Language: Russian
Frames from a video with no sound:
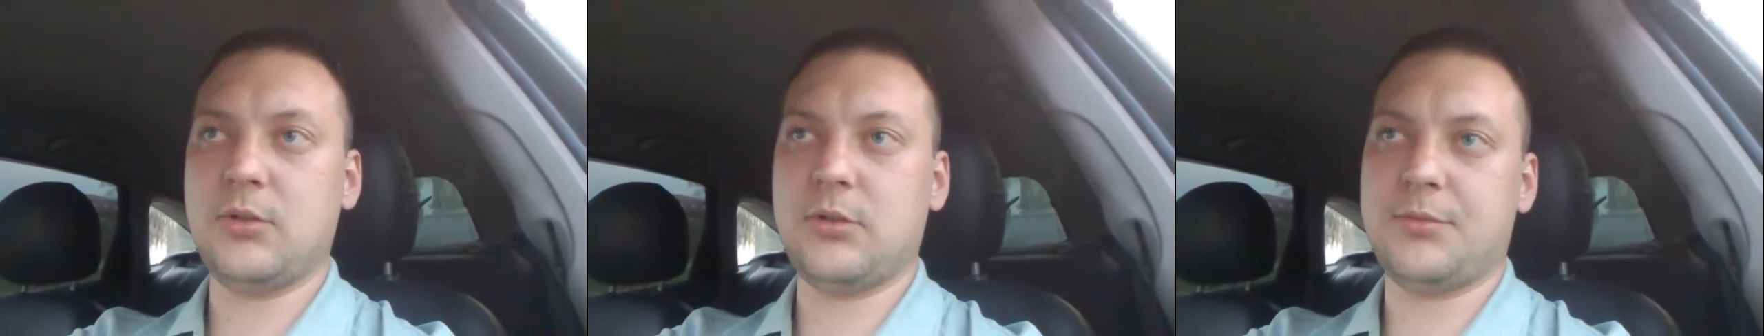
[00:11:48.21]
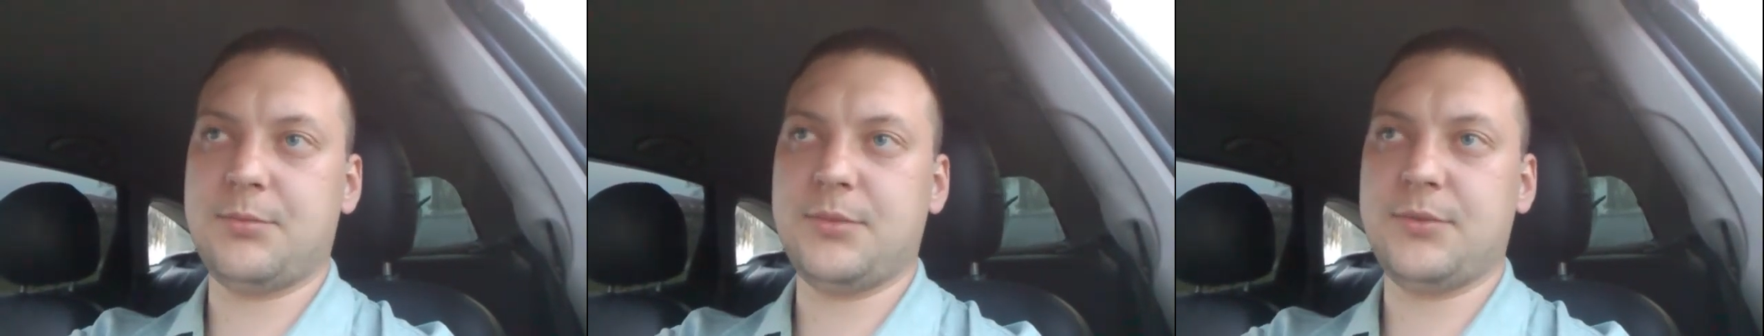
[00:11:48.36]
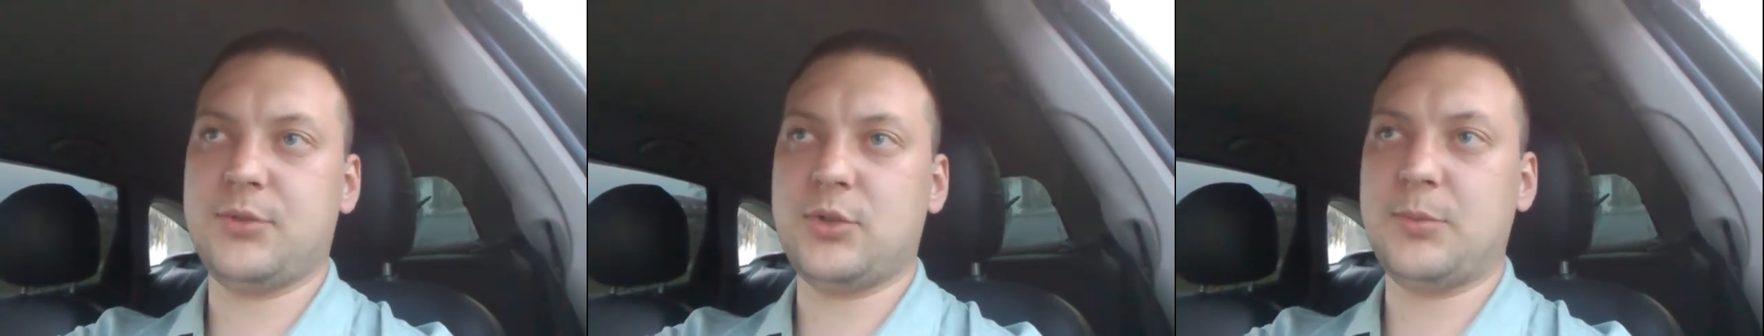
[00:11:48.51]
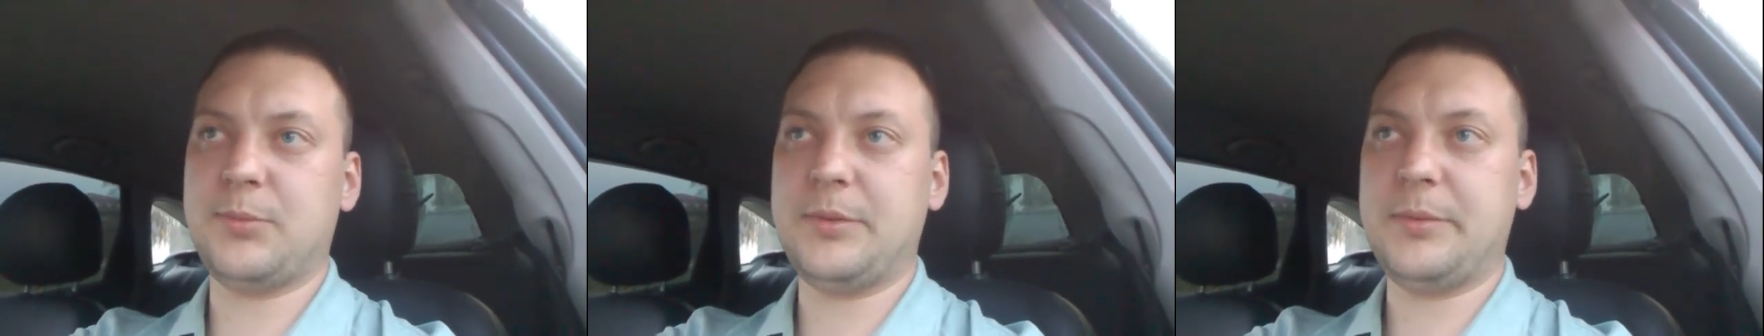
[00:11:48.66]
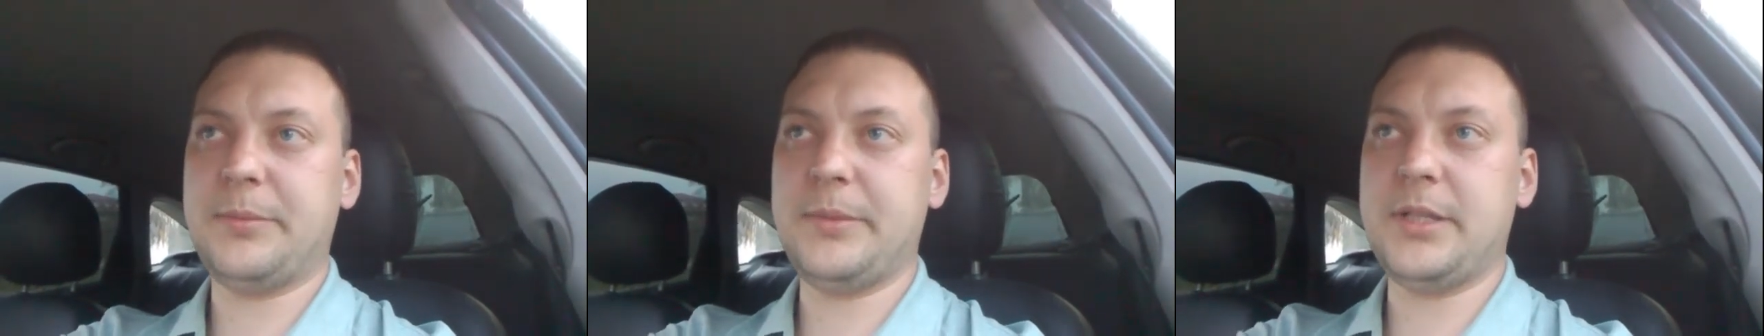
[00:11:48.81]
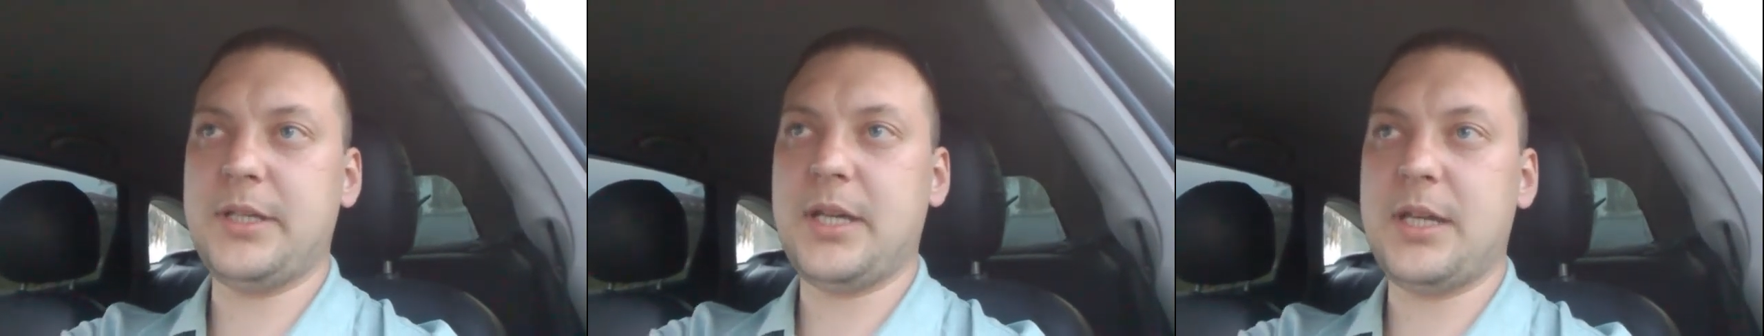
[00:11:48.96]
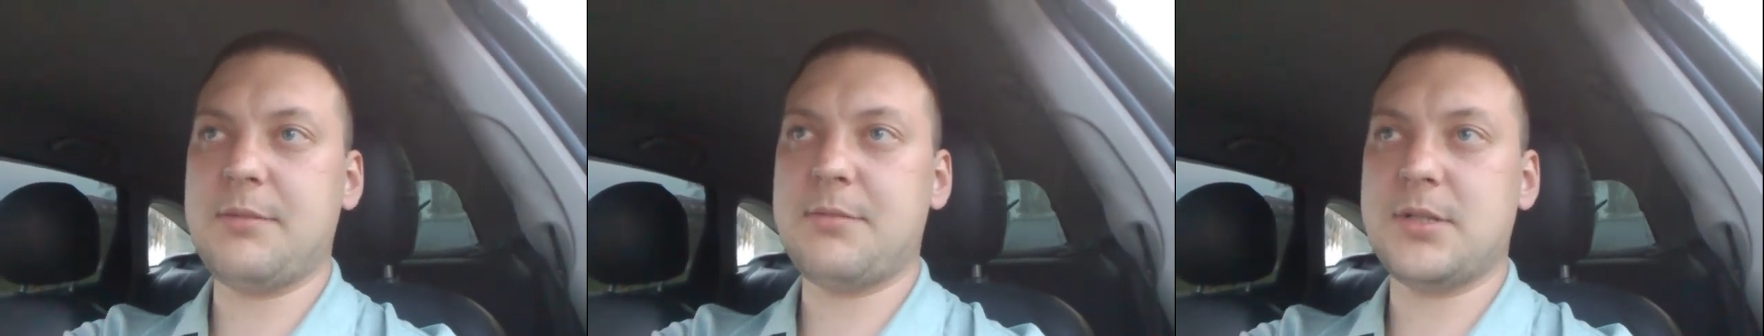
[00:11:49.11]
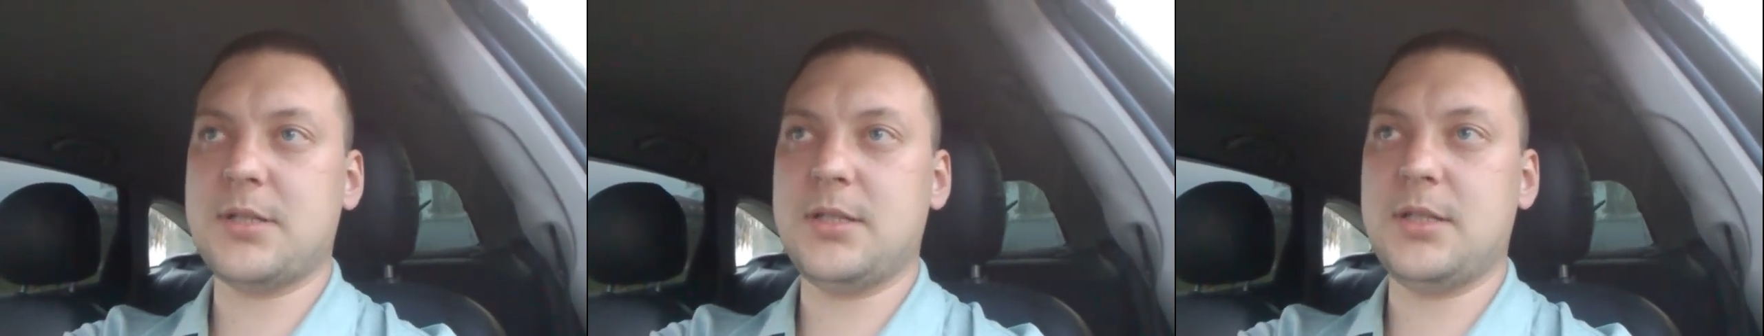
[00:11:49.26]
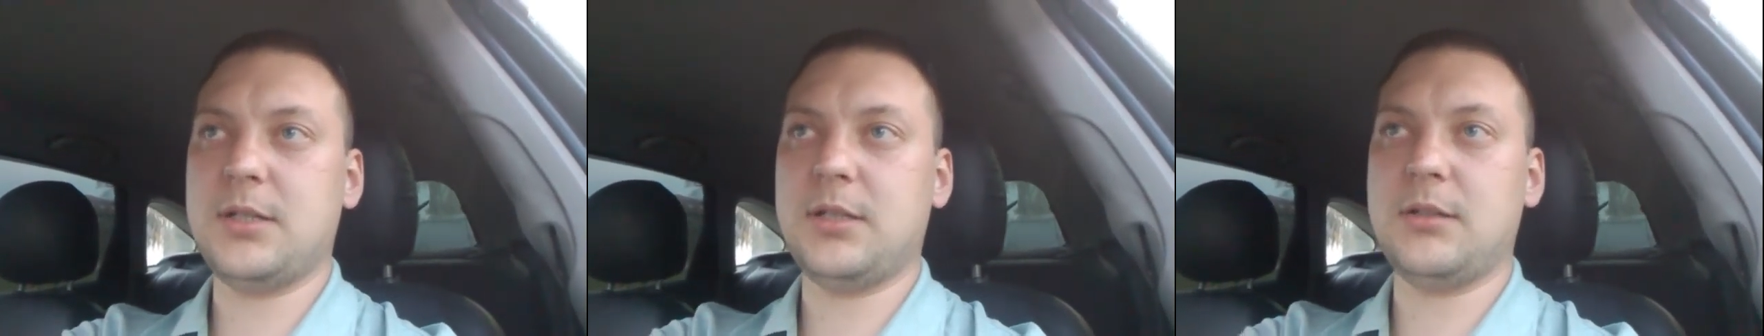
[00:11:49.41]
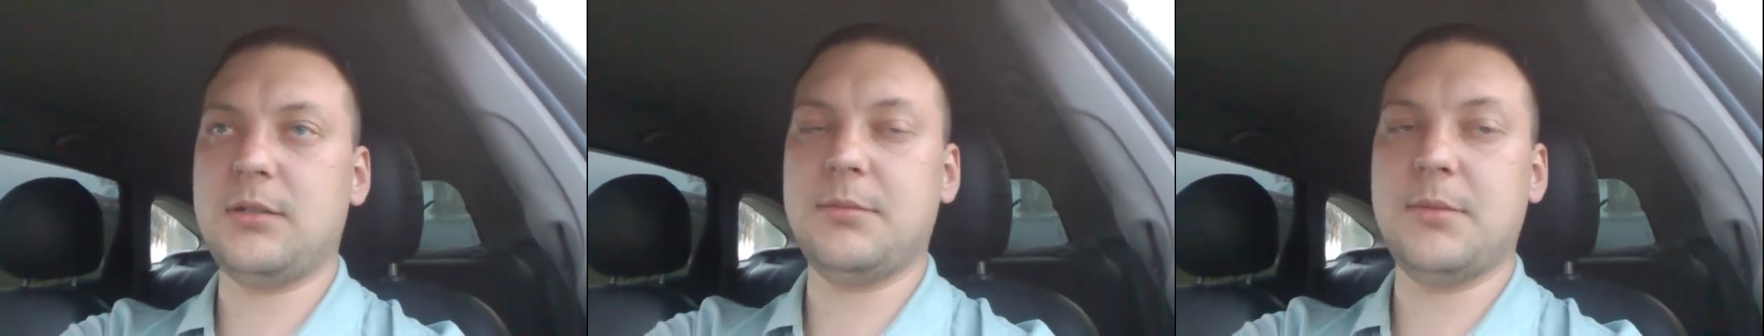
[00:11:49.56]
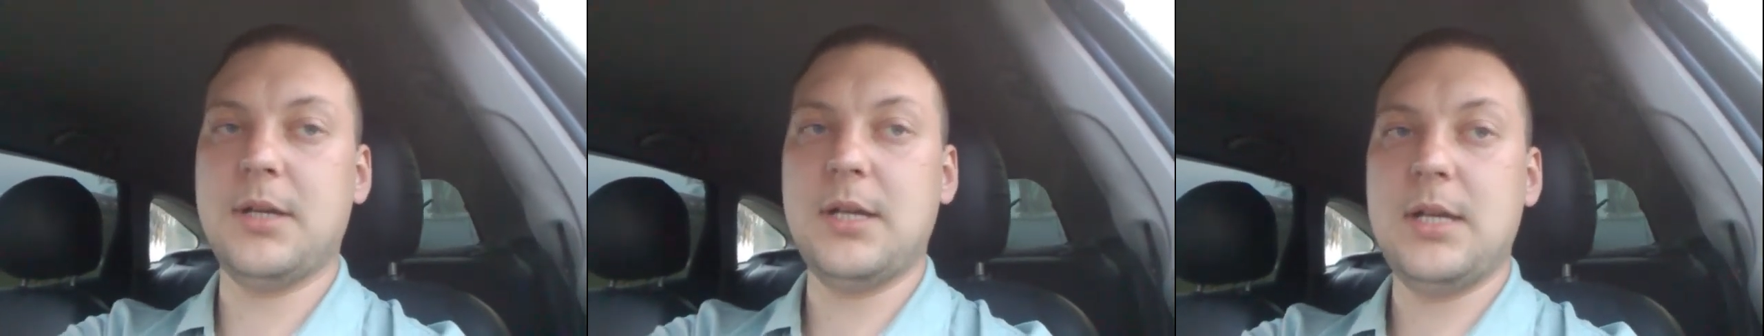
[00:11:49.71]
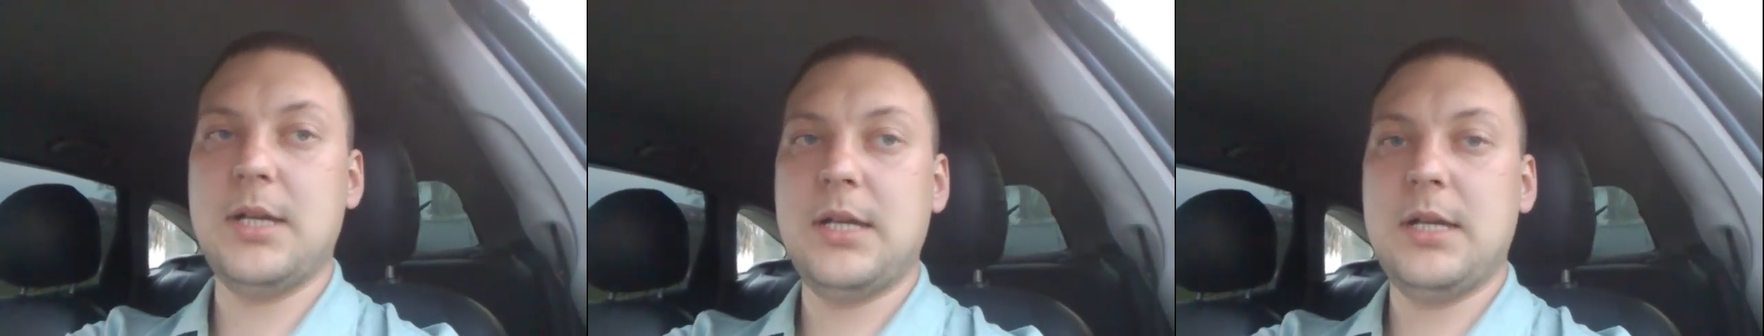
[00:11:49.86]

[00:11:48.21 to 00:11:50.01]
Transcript: но это мы все поменяем, сделаем.